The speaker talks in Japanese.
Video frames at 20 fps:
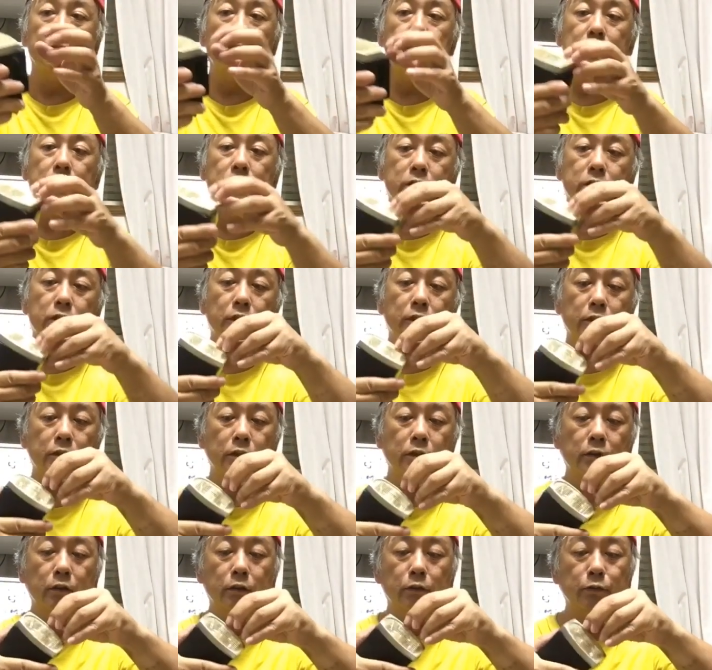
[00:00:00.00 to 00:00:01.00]
で、最
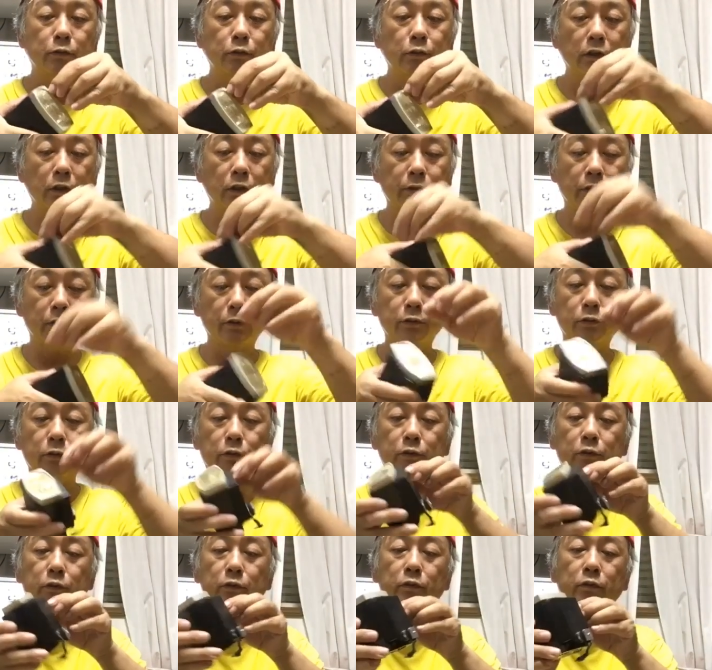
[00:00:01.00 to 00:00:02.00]
近ね、古いカメラどんど
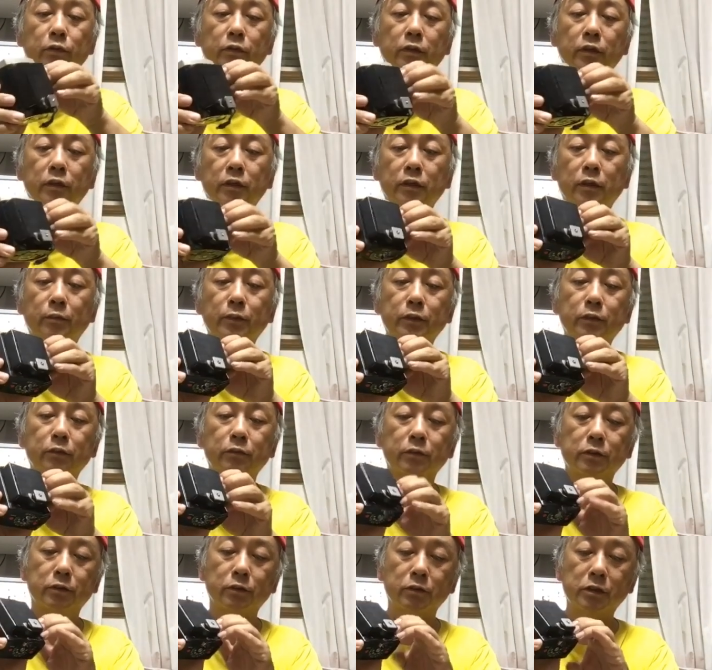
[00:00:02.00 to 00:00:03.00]
んどんどん溜まってく
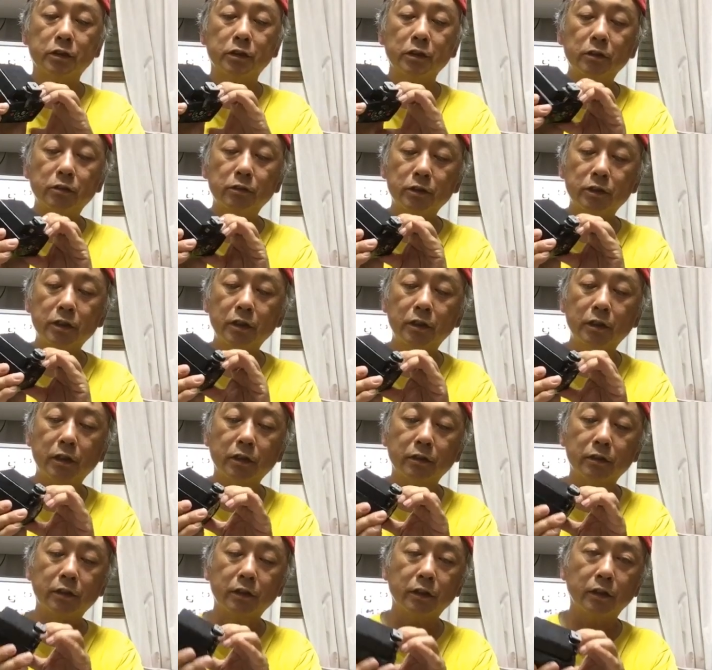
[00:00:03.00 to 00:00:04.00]
るんですけど、シンクロ接点
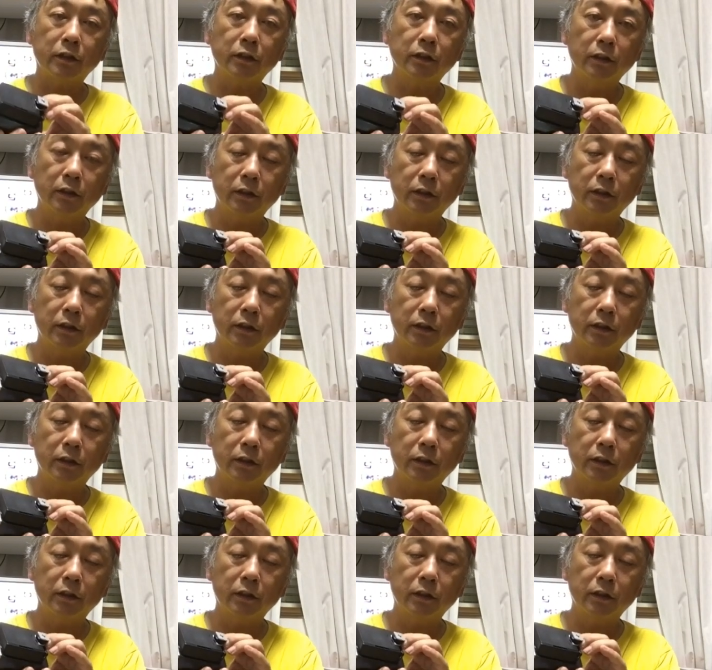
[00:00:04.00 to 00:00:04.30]
がない、